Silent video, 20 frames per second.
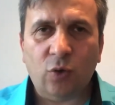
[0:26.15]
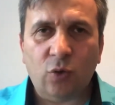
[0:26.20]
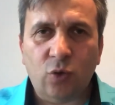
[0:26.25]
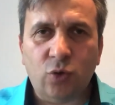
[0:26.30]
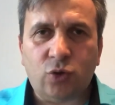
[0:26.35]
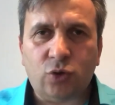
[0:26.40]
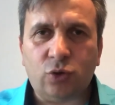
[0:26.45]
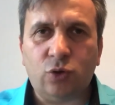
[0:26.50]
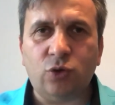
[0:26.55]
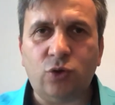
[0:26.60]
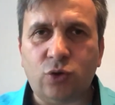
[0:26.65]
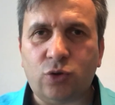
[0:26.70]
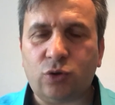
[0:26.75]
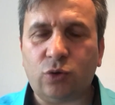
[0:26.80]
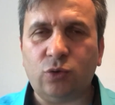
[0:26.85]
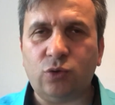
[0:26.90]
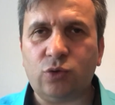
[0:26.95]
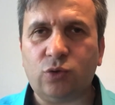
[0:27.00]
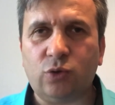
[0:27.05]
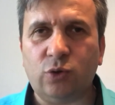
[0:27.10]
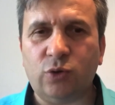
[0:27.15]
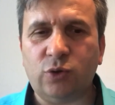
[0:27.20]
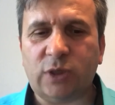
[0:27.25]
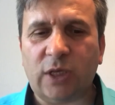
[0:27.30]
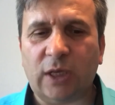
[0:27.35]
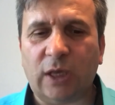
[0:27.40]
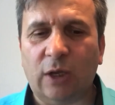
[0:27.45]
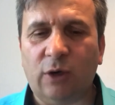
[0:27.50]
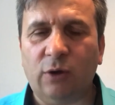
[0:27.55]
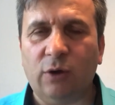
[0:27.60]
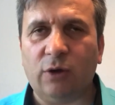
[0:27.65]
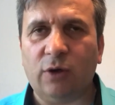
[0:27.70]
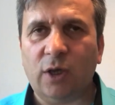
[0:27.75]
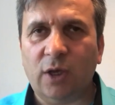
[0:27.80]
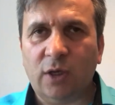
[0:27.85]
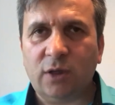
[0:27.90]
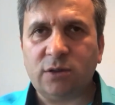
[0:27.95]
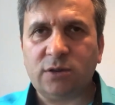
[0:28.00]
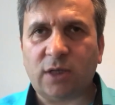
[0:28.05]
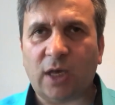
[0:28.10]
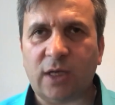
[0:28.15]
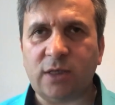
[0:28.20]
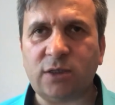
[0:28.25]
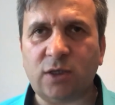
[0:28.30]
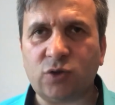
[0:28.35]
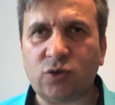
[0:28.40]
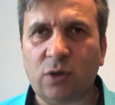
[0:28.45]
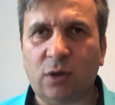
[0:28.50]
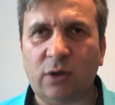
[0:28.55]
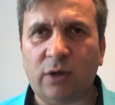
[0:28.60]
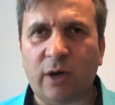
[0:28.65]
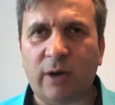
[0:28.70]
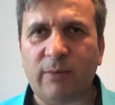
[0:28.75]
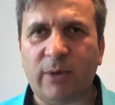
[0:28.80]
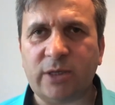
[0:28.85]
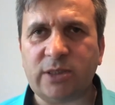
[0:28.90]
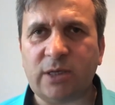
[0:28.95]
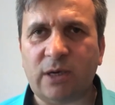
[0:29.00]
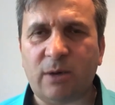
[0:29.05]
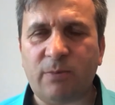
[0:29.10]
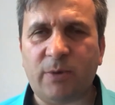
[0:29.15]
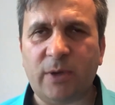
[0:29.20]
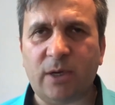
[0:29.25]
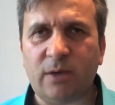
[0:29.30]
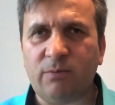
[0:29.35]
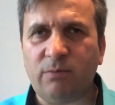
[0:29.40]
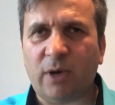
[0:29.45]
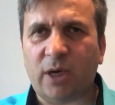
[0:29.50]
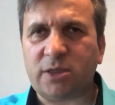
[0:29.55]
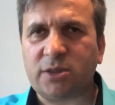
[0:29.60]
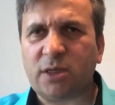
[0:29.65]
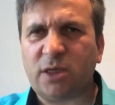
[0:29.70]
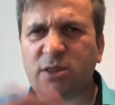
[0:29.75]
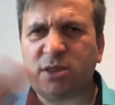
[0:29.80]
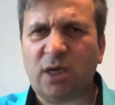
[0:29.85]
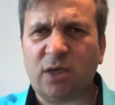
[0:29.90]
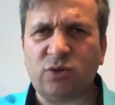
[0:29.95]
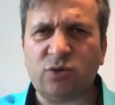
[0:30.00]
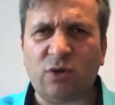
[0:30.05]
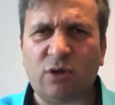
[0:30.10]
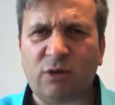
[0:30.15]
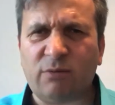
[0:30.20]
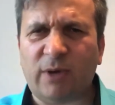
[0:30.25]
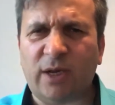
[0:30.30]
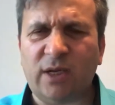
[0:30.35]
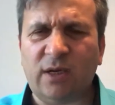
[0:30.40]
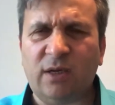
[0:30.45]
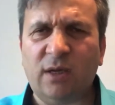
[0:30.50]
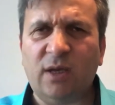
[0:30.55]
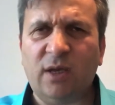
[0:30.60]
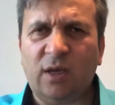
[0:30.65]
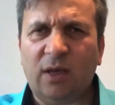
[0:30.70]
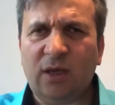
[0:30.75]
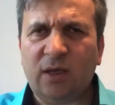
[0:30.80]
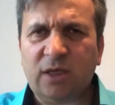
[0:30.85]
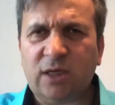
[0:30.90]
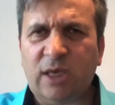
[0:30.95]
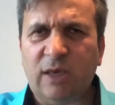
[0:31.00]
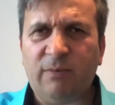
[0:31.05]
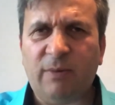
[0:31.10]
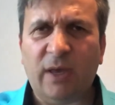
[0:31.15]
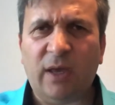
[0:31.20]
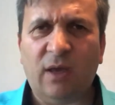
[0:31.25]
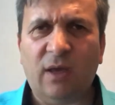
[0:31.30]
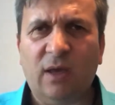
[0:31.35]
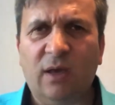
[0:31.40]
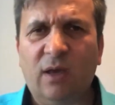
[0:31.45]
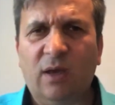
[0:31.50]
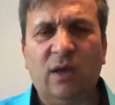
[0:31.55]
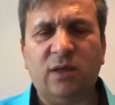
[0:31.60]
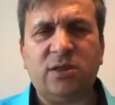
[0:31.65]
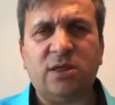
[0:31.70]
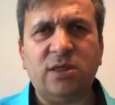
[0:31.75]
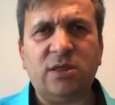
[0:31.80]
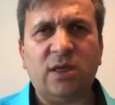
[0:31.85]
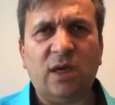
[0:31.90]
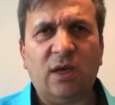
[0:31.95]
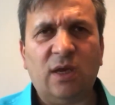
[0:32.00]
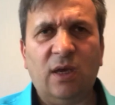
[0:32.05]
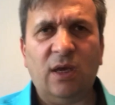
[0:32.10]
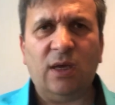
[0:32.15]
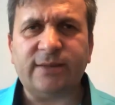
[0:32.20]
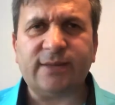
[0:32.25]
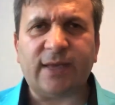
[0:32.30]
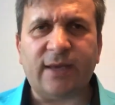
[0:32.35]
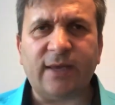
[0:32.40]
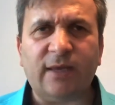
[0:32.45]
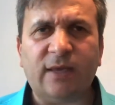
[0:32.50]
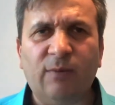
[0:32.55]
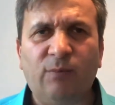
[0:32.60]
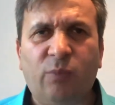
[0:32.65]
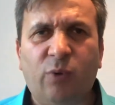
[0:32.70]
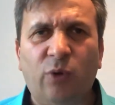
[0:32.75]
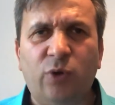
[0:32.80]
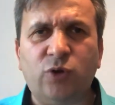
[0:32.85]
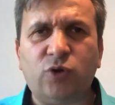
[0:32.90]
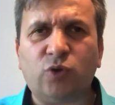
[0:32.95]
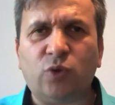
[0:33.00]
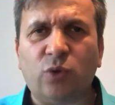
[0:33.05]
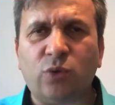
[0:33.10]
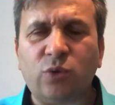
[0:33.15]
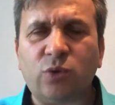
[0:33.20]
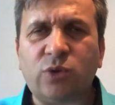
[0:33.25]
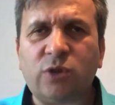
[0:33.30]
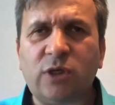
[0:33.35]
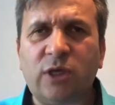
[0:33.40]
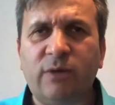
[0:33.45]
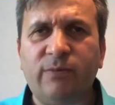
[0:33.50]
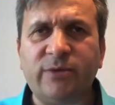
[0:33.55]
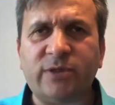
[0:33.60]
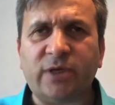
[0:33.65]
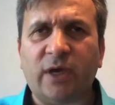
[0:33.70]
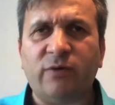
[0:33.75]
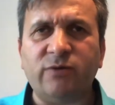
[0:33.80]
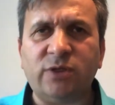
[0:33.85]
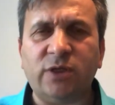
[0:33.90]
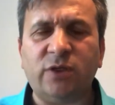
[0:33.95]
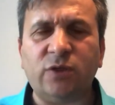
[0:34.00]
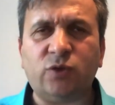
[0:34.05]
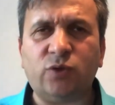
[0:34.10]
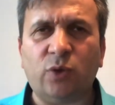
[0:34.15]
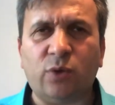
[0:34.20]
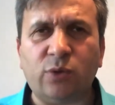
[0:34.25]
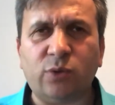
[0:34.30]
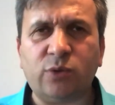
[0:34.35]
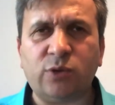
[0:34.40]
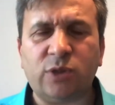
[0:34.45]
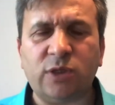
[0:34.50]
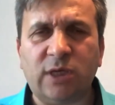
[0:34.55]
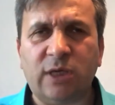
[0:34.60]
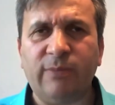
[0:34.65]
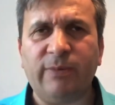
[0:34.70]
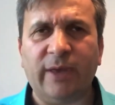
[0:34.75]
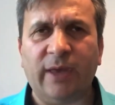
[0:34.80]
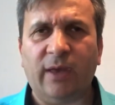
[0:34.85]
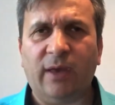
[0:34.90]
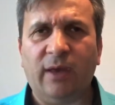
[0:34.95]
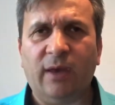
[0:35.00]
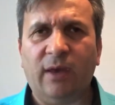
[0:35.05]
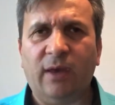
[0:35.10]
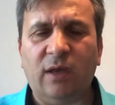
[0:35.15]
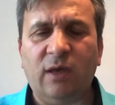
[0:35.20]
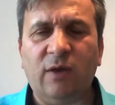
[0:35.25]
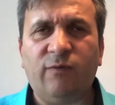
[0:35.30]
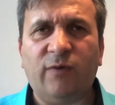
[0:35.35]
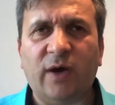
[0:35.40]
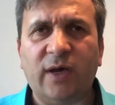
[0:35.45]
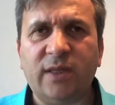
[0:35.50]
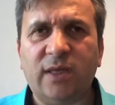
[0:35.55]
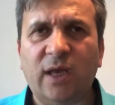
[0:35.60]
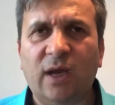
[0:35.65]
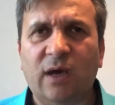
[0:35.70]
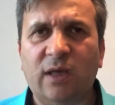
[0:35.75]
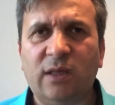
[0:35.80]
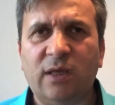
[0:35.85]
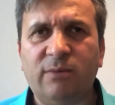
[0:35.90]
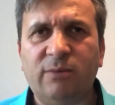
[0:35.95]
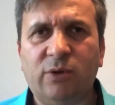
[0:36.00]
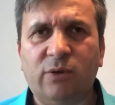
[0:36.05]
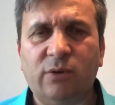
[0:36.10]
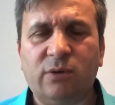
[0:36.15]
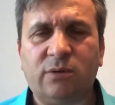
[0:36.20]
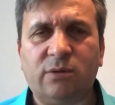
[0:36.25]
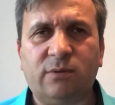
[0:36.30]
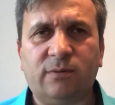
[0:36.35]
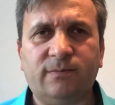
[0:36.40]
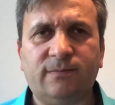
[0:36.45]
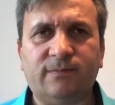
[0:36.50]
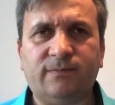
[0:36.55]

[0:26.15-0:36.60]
Üstünüzü üstünüze geliyor. Sadece sorularıma cevap verin, başka şey sormayın gibi sizi sanki polis sorgusu gibi, savcılık sorgusu gibi ifadeye alabiliyor.